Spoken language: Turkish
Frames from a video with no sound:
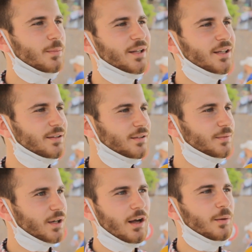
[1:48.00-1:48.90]
ibadet
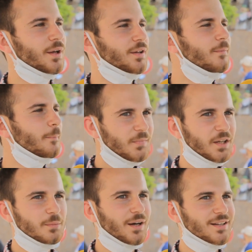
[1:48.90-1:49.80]
kalmadı.
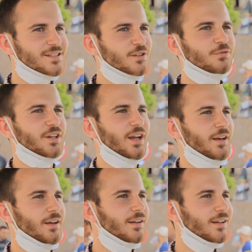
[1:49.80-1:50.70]
İbadet sıfır
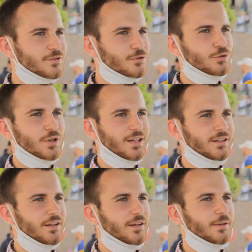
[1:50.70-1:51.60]
yani.
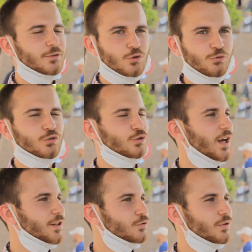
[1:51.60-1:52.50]
Sürekli
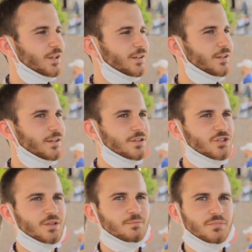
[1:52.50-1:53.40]
küfürler, sürekli
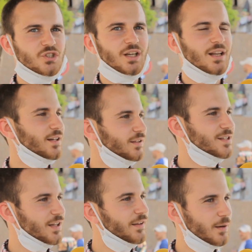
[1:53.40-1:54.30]
şeyler,
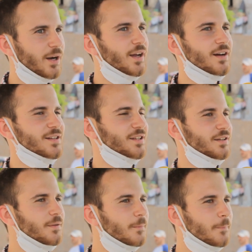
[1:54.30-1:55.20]
insanlar bayağı azdı.